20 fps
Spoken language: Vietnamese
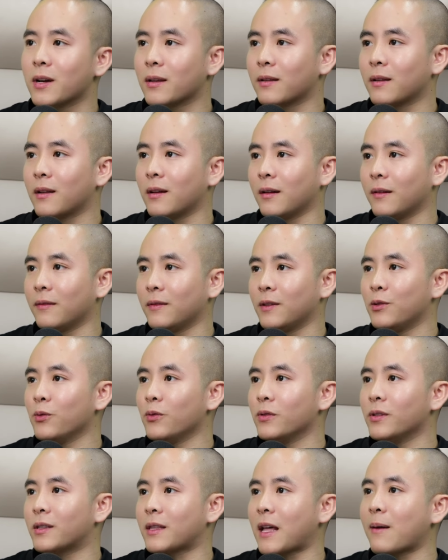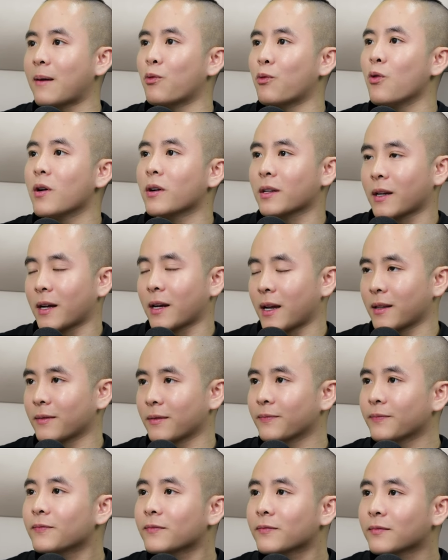chuyện ờ, ví dụ như tam quốc chẳng hạn